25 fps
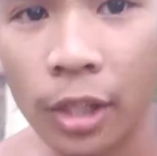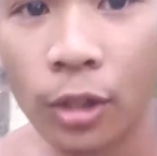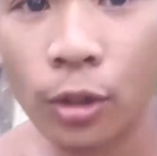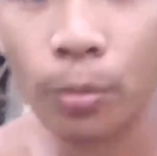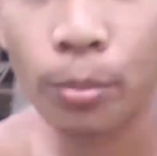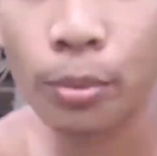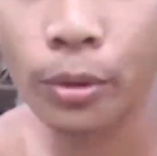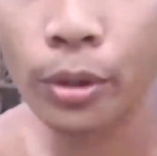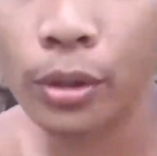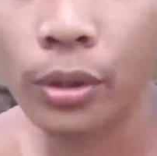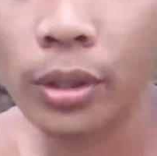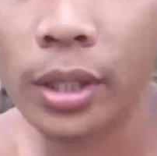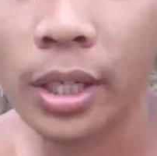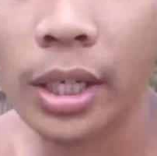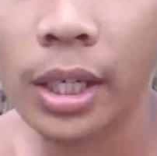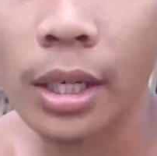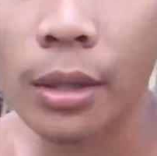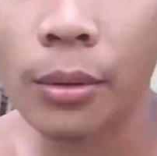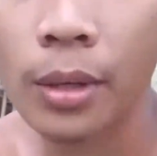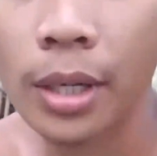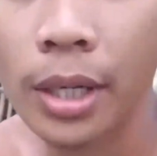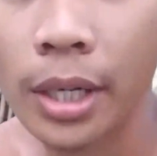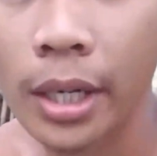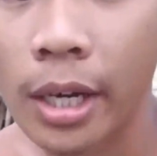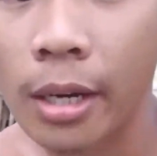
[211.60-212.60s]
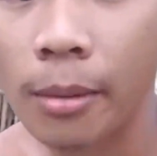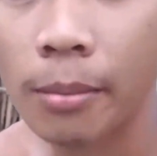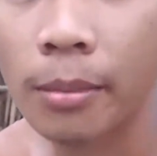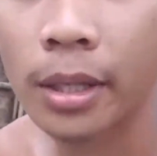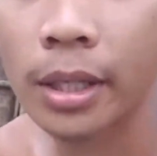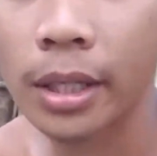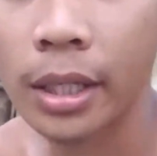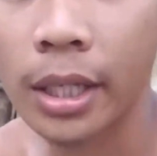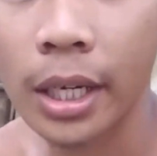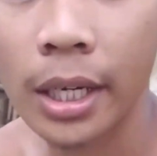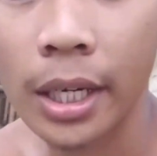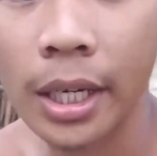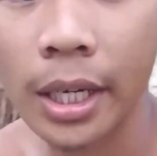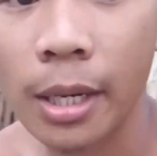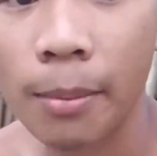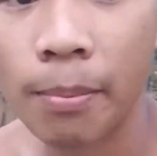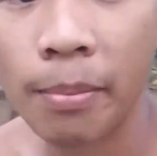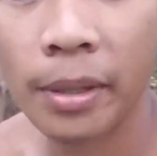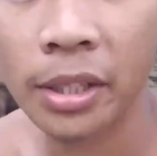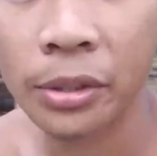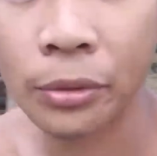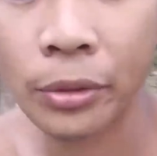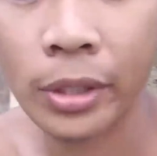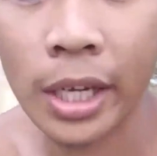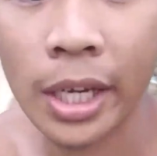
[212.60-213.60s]
ito po yung ginawa namin kaya
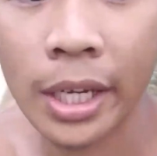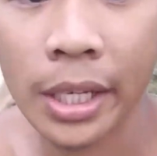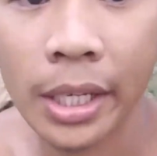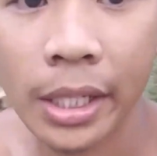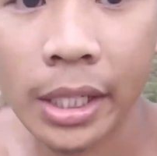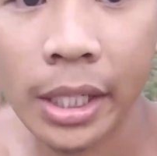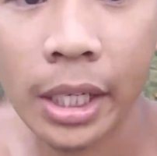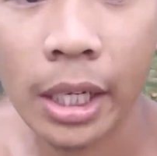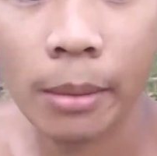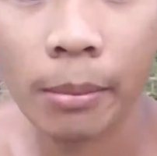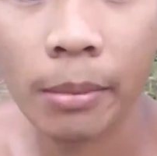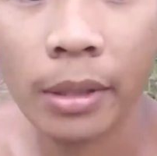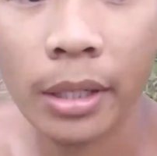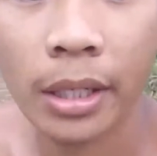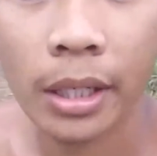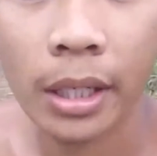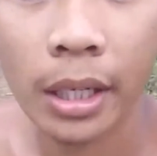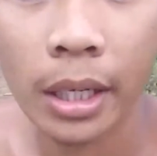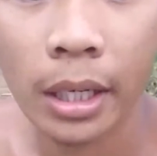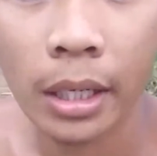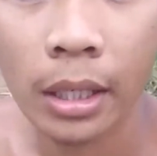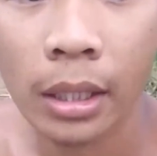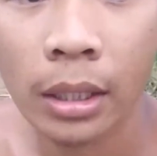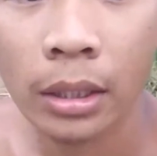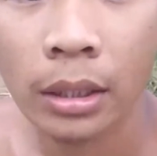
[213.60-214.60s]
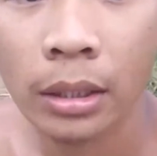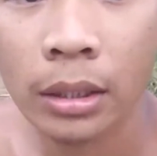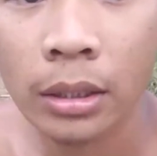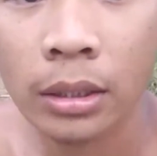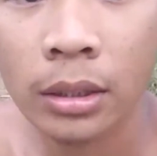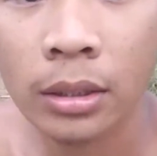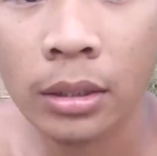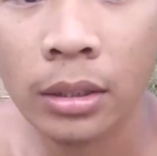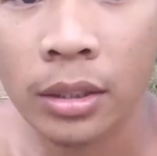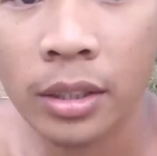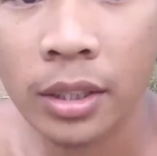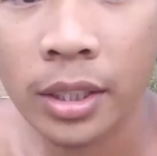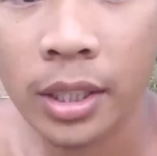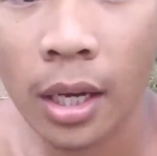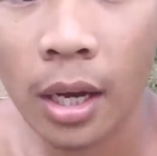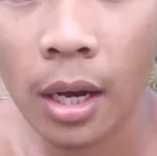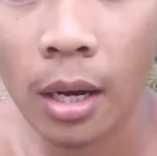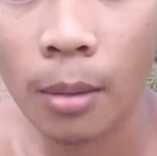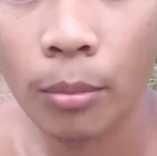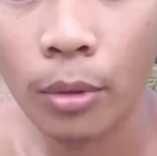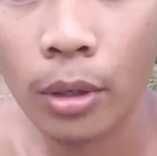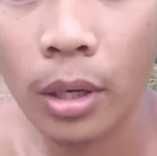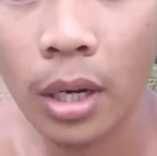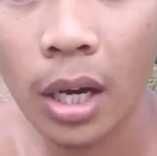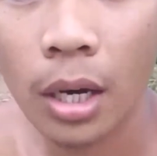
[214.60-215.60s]
napatunayan namin na
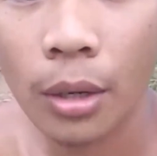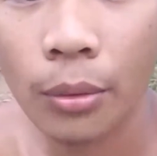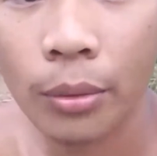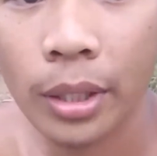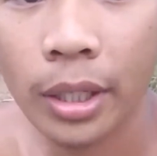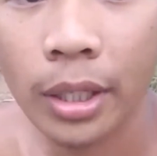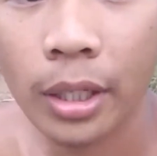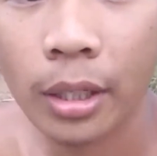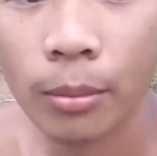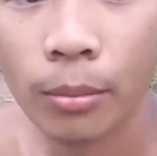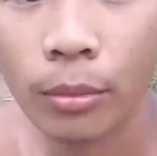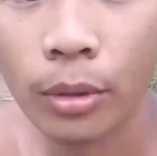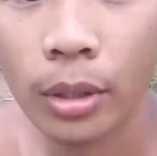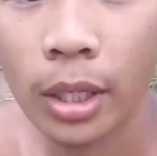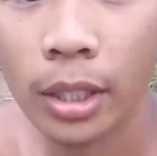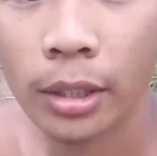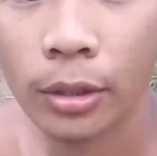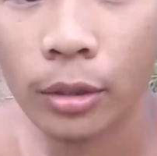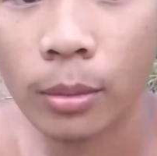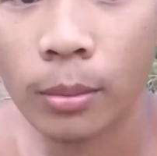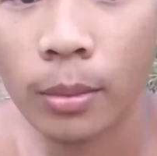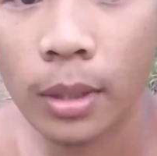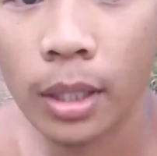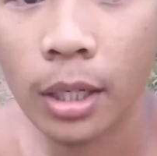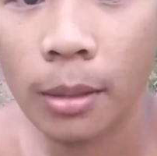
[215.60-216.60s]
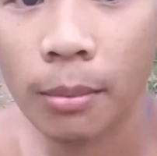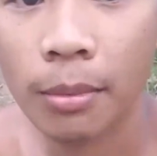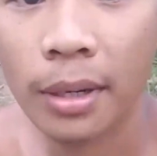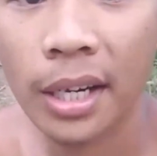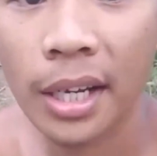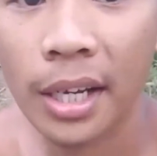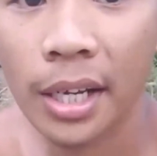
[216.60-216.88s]
sa mulawin nagmula tong mga